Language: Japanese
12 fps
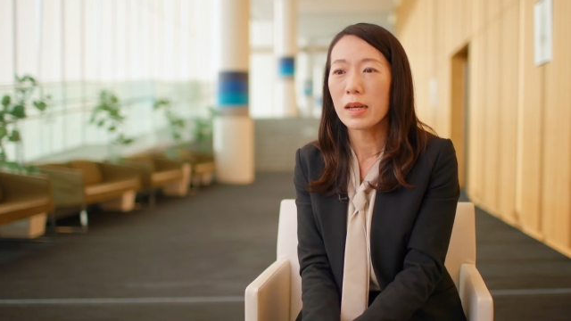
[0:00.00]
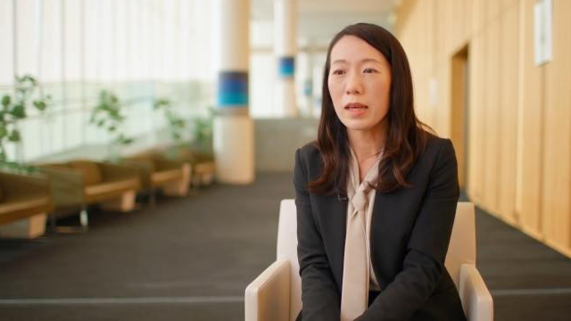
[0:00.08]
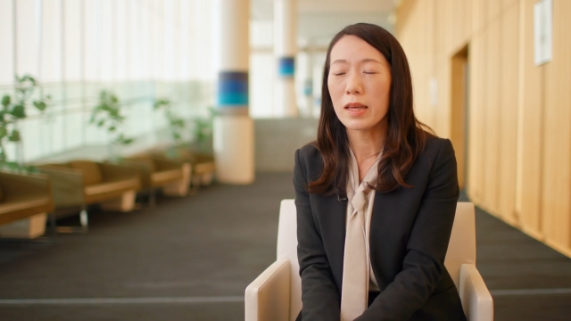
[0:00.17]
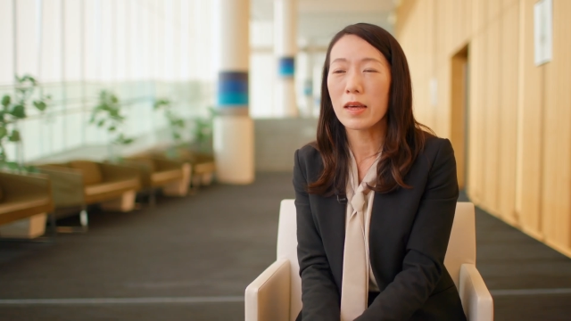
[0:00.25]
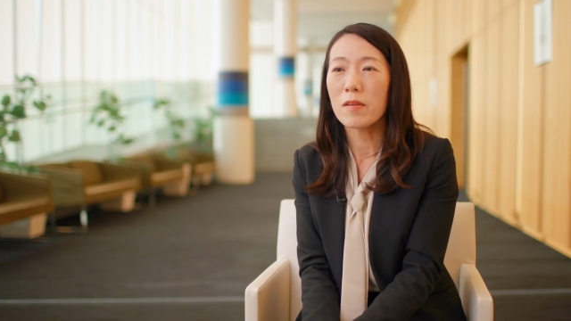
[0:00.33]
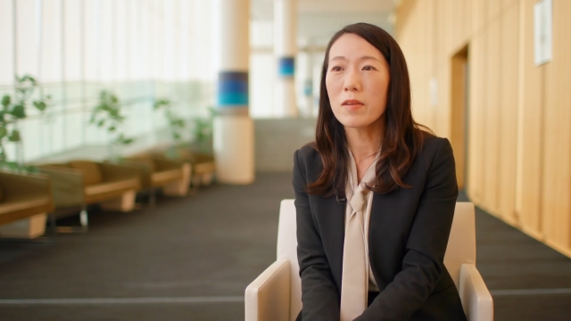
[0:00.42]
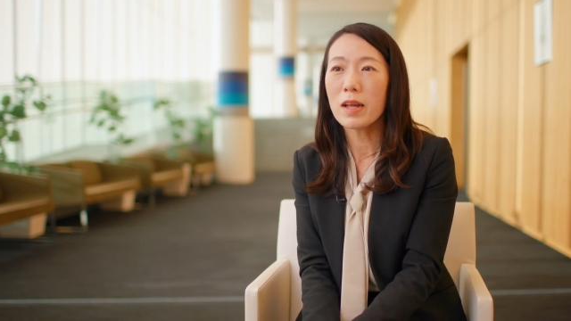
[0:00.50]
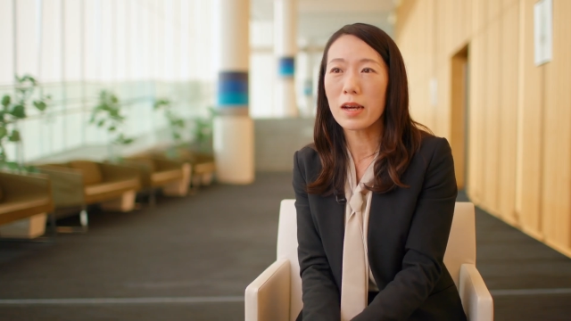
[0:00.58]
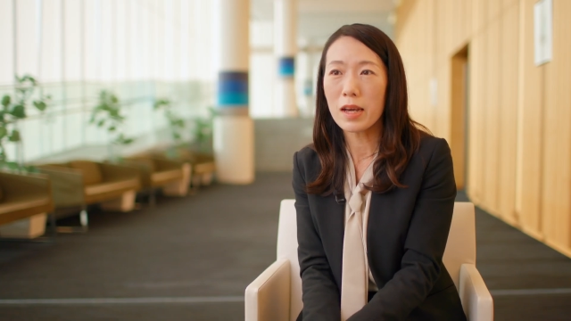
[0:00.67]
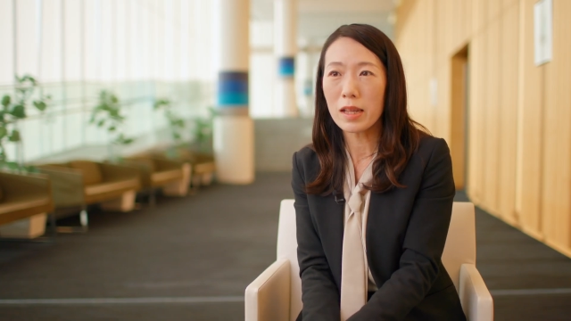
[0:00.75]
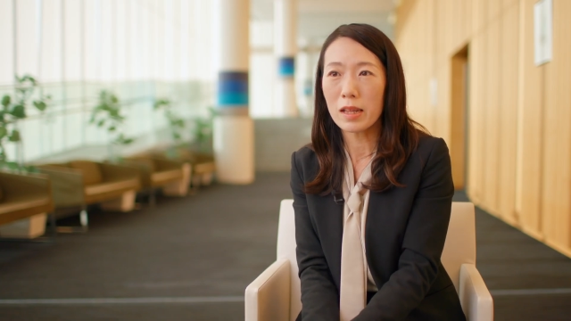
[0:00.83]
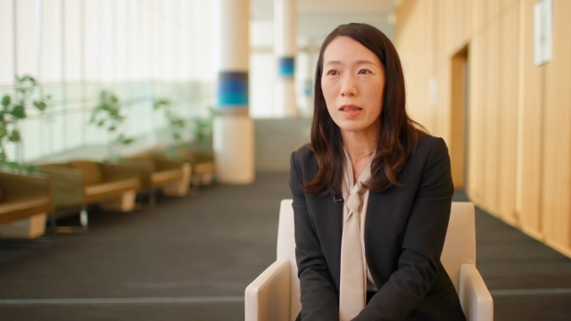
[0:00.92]
聞くだ
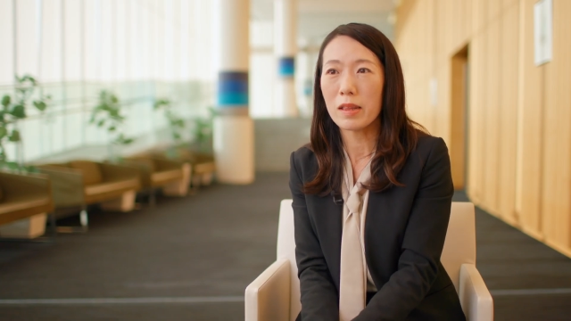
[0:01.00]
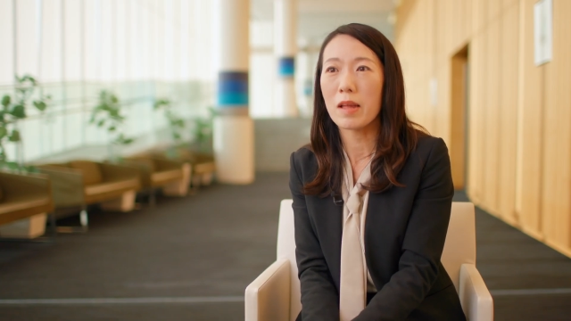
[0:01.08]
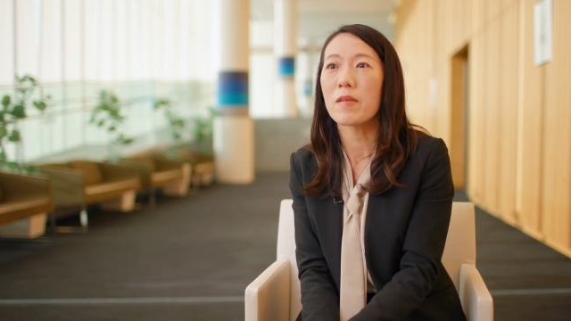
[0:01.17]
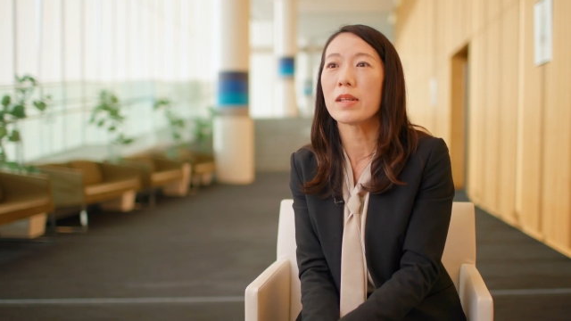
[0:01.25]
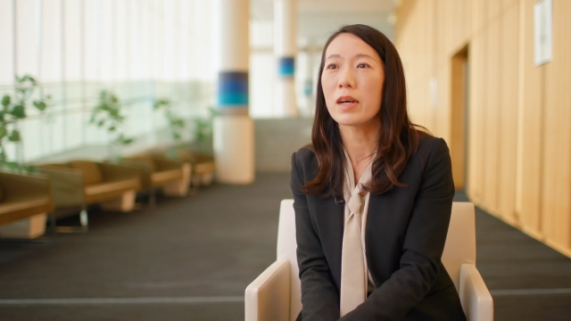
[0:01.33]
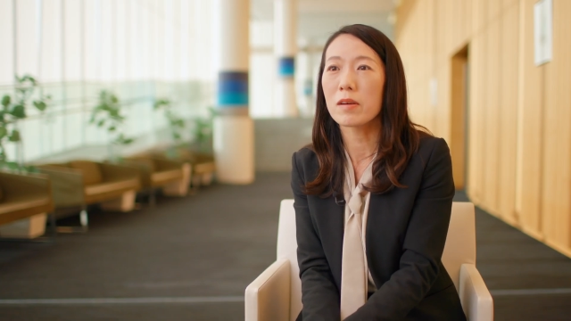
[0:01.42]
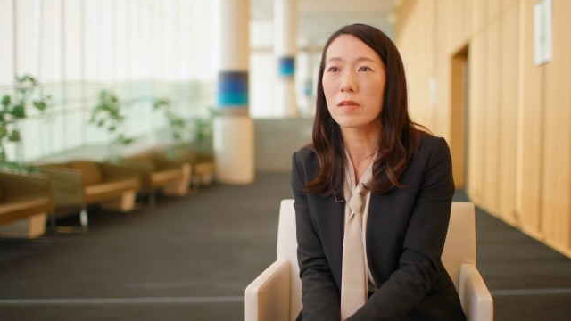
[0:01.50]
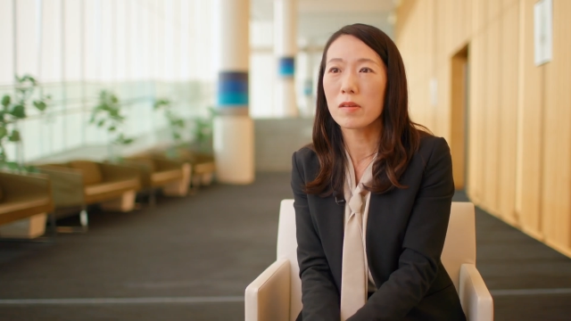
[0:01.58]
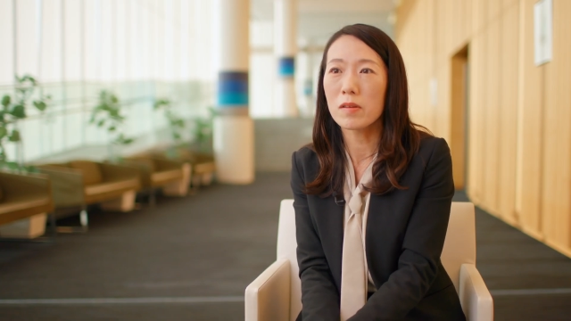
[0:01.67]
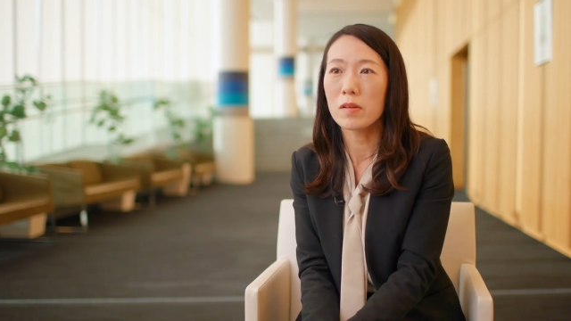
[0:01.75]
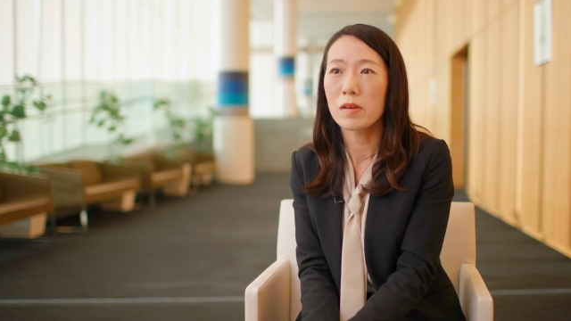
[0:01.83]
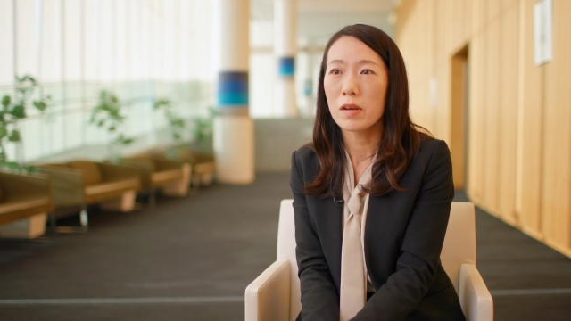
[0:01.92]
けではな
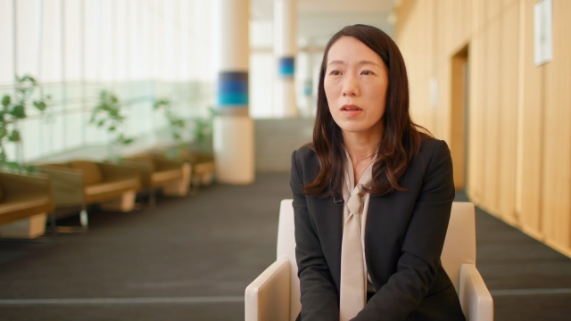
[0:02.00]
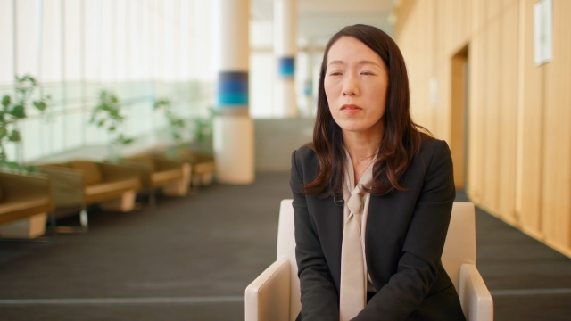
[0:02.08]
く